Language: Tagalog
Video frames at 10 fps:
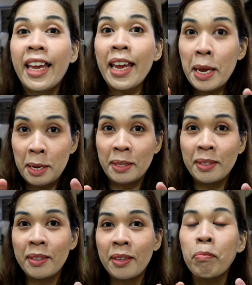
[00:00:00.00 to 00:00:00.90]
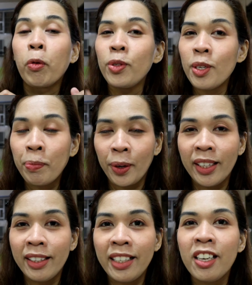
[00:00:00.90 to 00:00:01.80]
And most
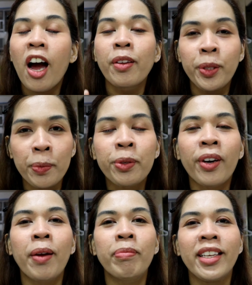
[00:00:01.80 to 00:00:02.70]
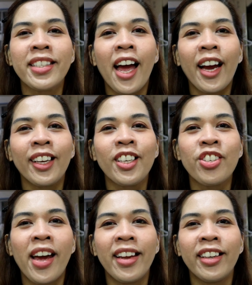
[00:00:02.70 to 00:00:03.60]
importantly, subscribe din sa aking
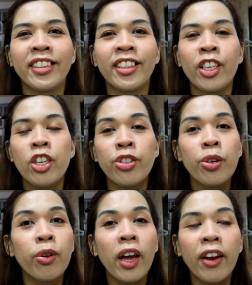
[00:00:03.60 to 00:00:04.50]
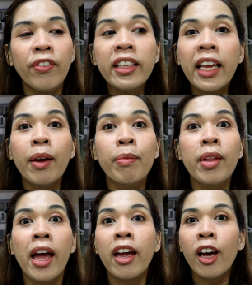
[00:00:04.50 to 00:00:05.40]
channel. So, every time
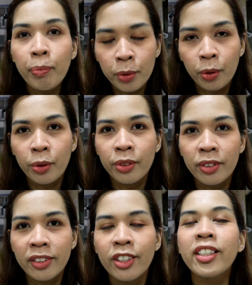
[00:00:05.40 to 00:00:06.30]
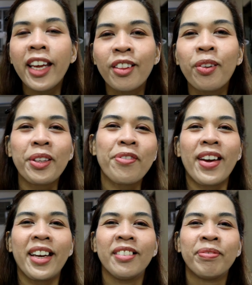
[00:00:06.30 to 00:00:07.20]
na I upload, you'll get
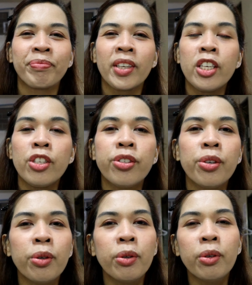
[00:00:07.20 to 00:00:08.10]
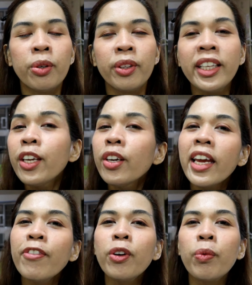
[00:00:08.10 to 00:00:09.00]
notified. So, thank you
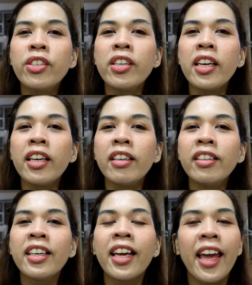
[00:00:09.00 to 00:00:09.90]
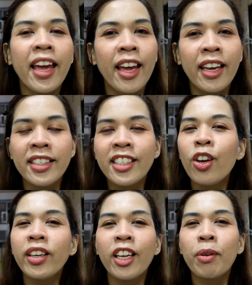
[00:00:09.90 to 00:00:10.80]
again for watching and
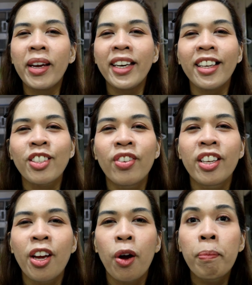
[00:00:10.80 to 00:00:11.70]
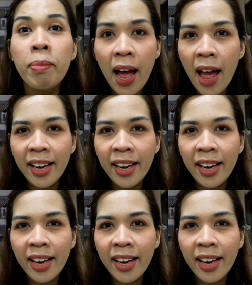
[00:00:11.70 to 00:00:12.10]
see you again in my next video. Bye!